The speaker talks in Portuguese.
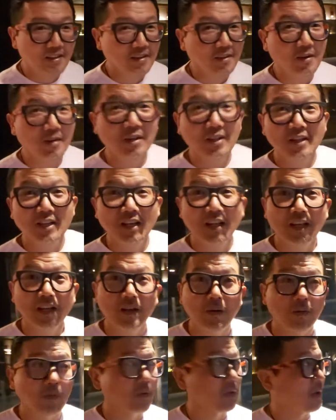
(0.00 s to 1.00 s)
Olha que
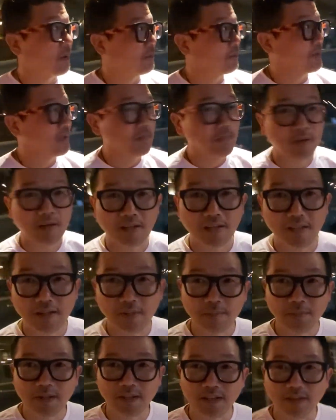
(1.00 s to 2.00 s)
legal, um lugar bem
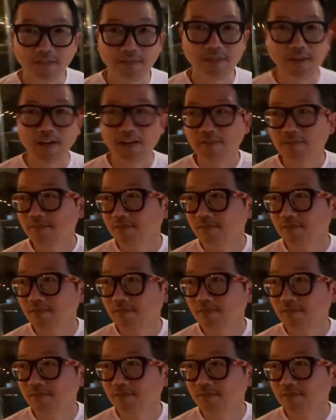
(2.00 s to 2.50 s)
bacana para gravar.